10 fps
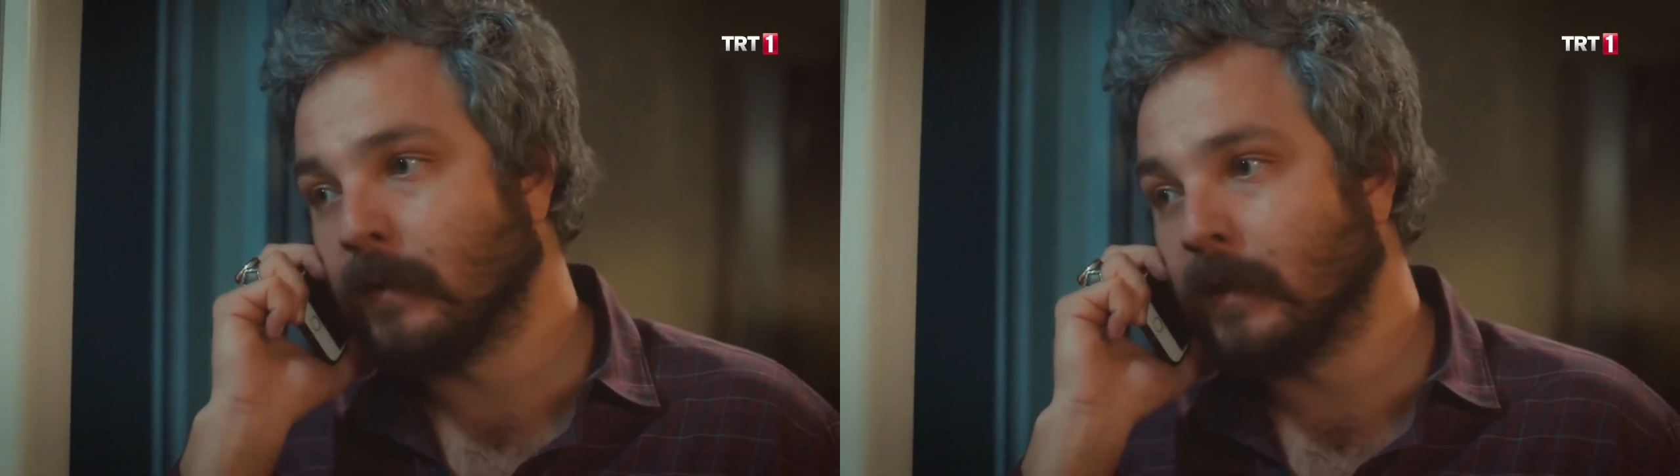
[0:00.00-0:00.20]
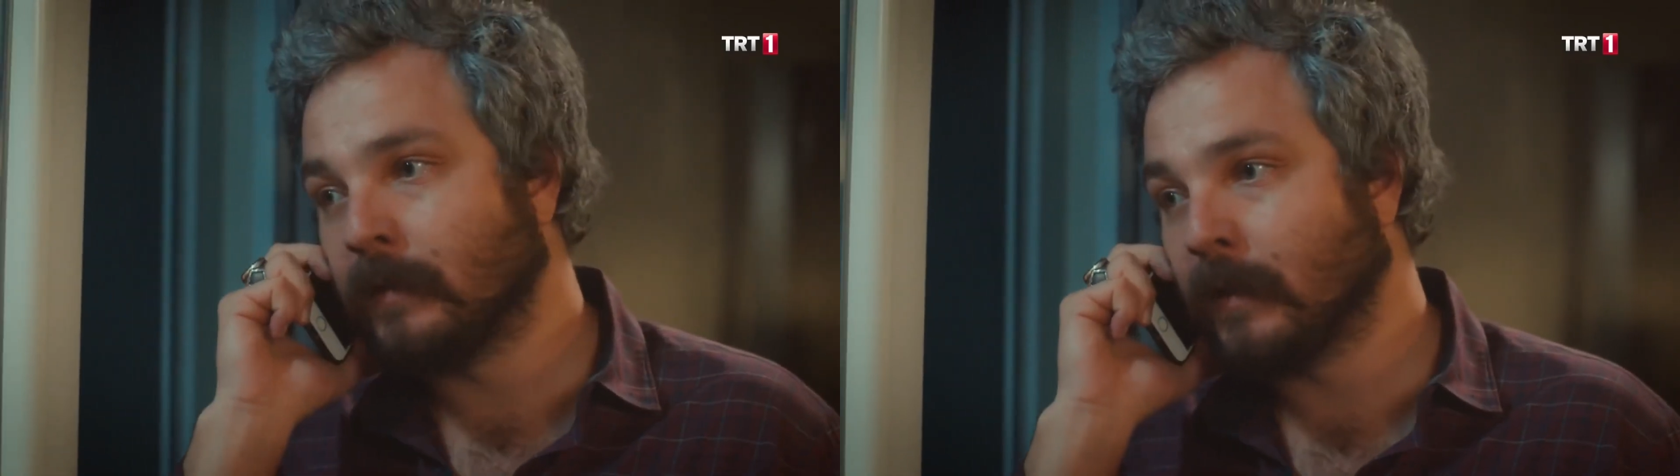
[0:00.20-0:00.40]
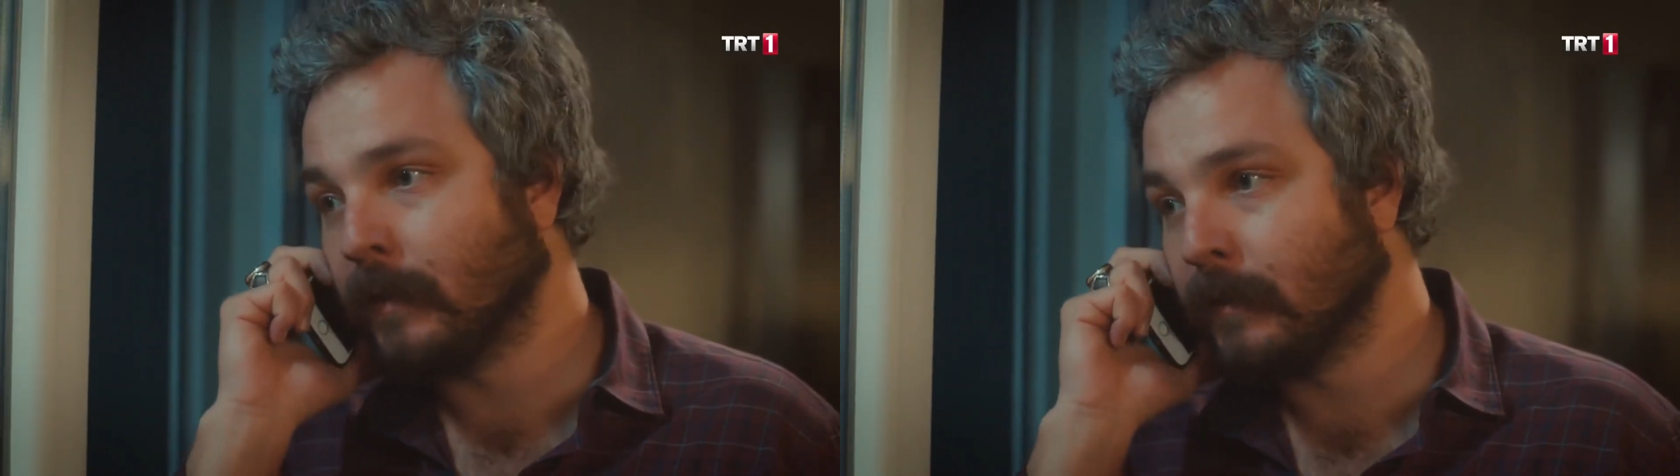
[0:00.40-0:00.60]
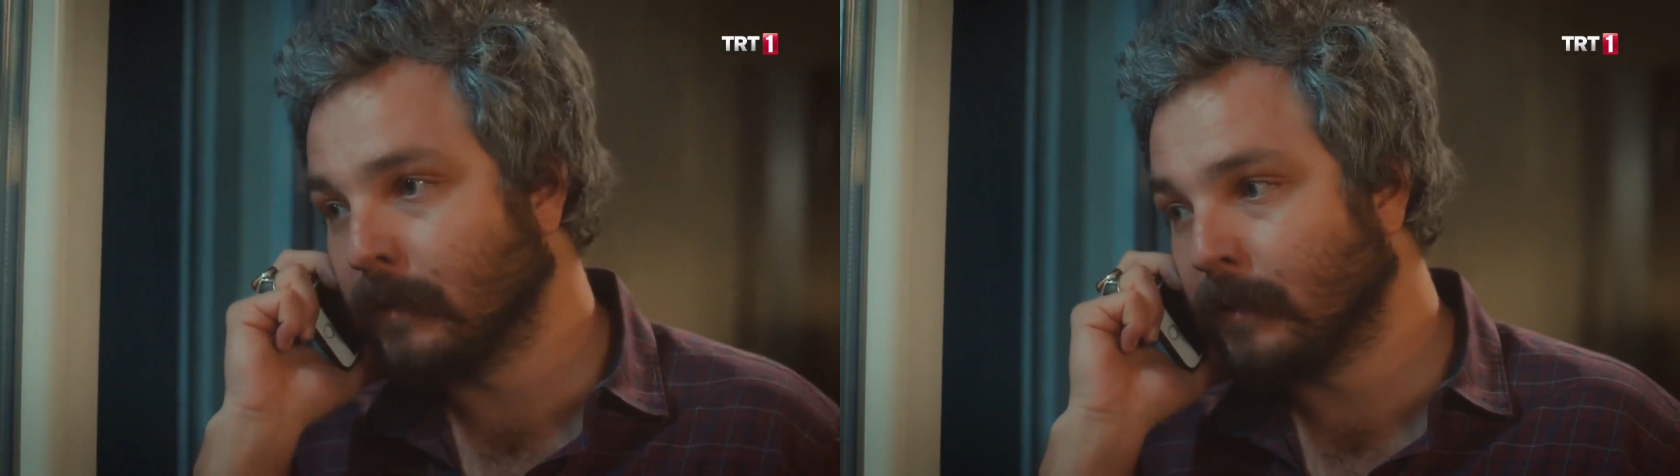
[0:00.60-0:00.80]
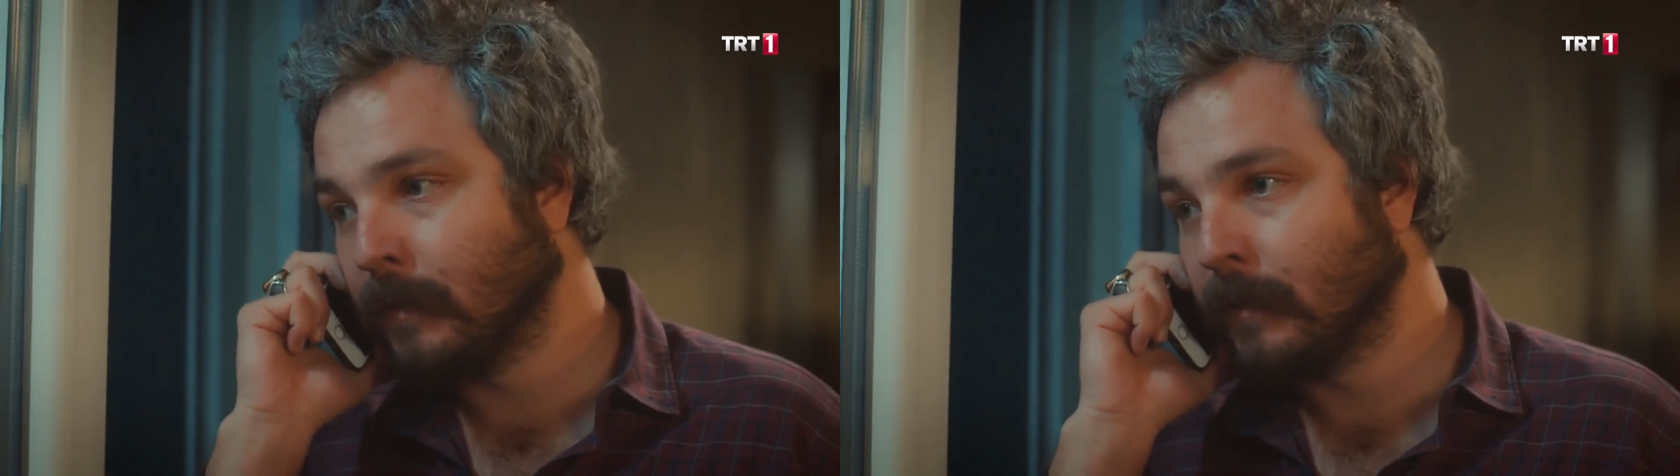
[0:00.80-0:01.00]
Neyse.
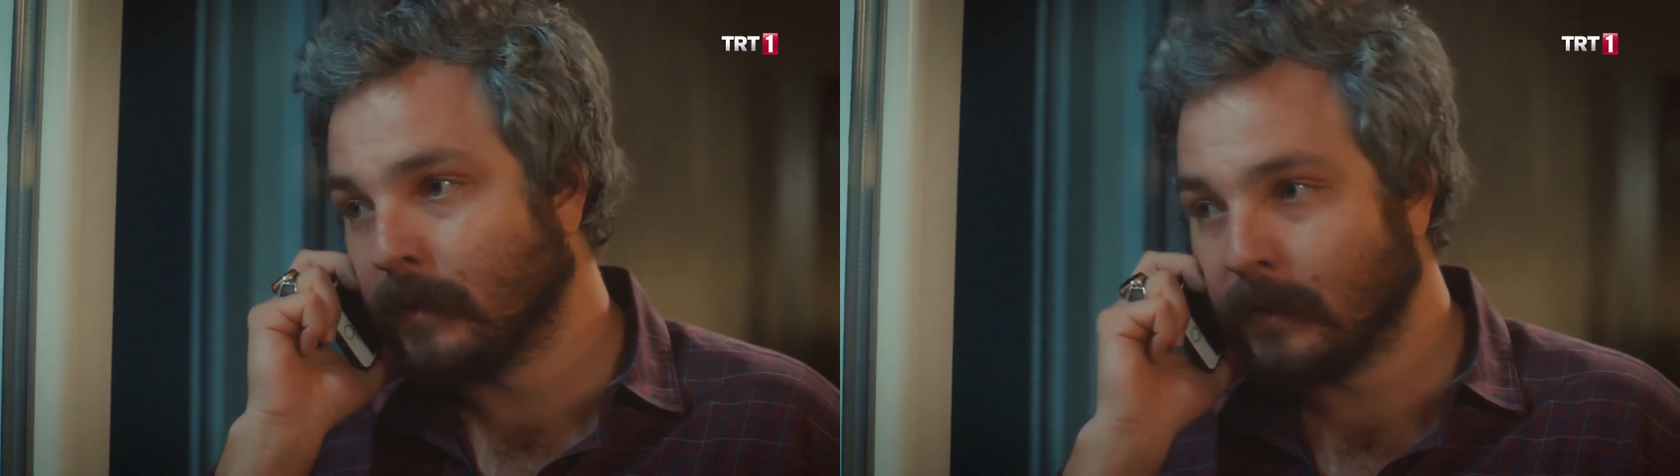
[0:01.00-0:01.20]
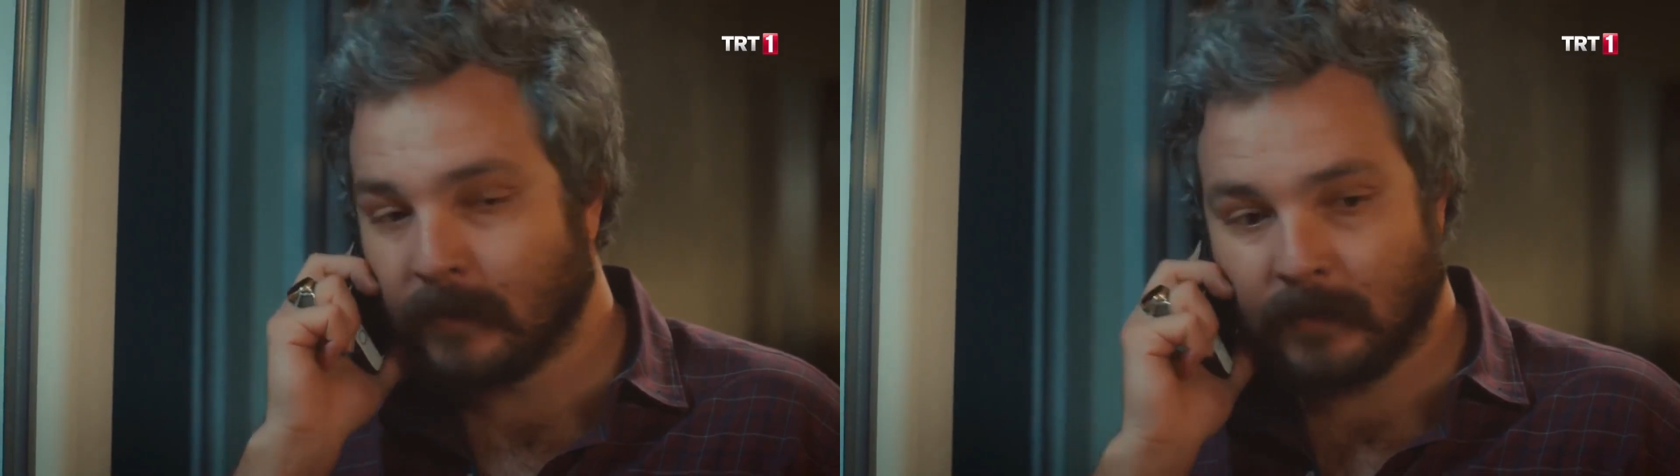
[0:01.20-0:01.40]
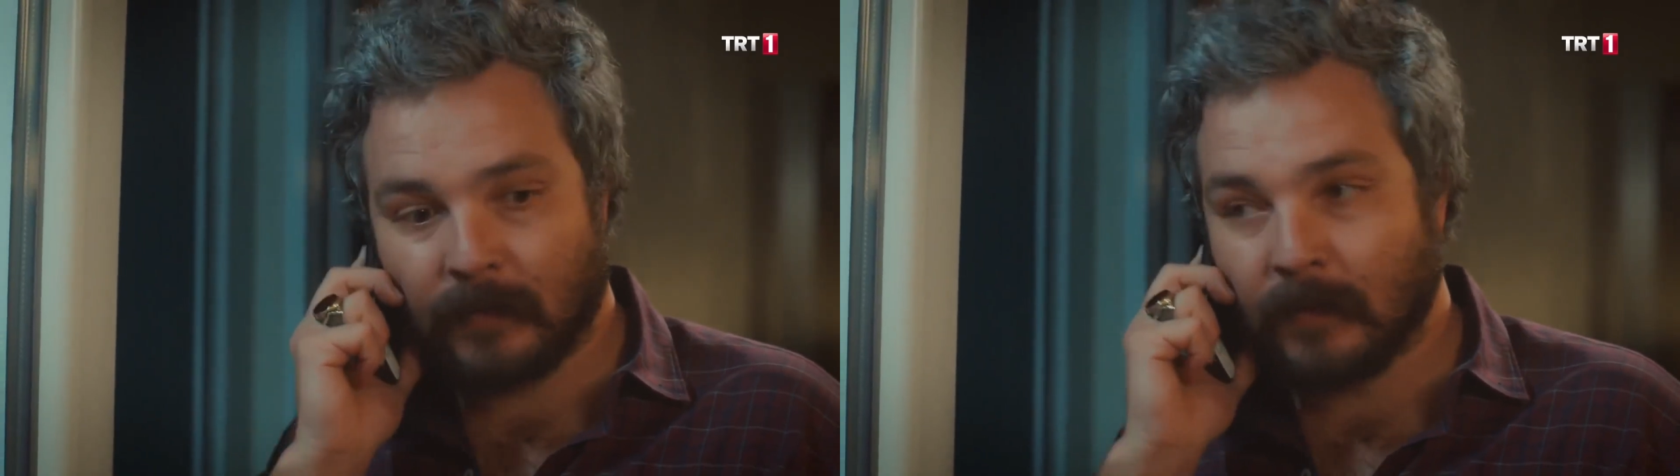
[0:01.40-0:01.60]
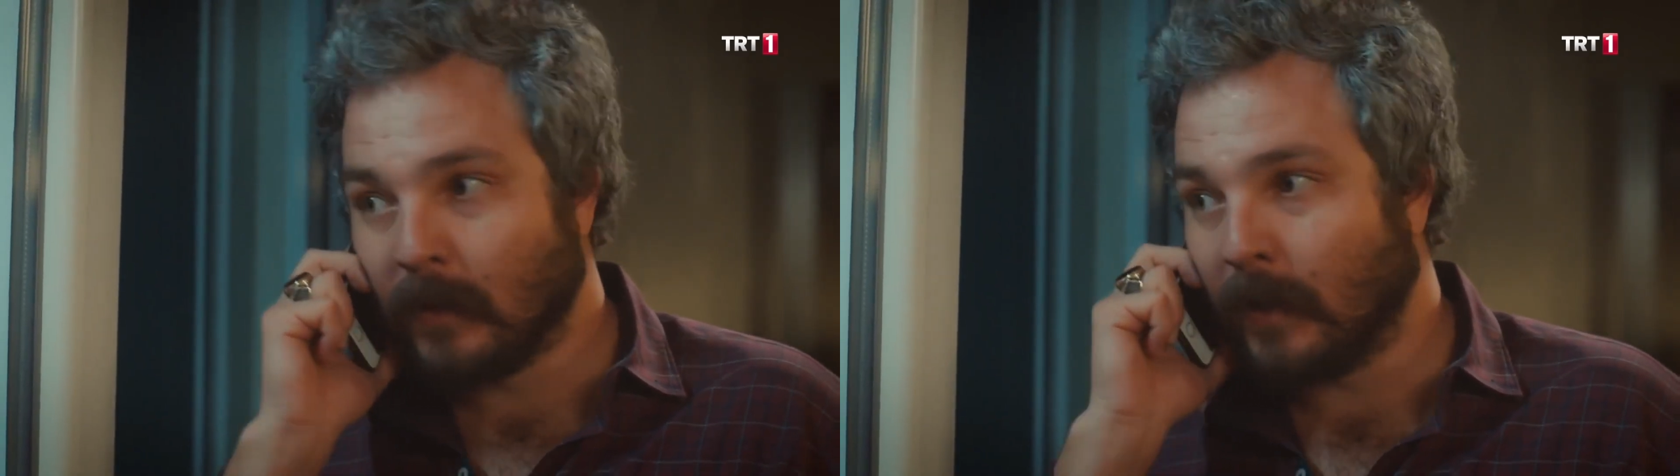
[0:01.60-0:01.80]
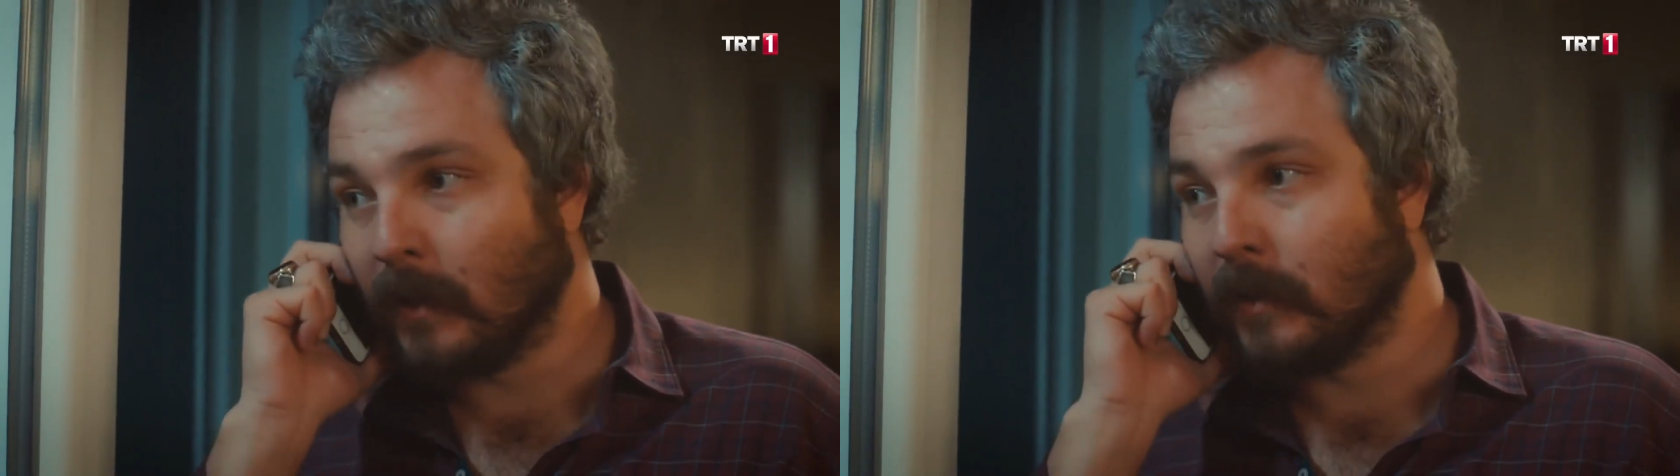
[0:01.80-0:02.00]
Hadi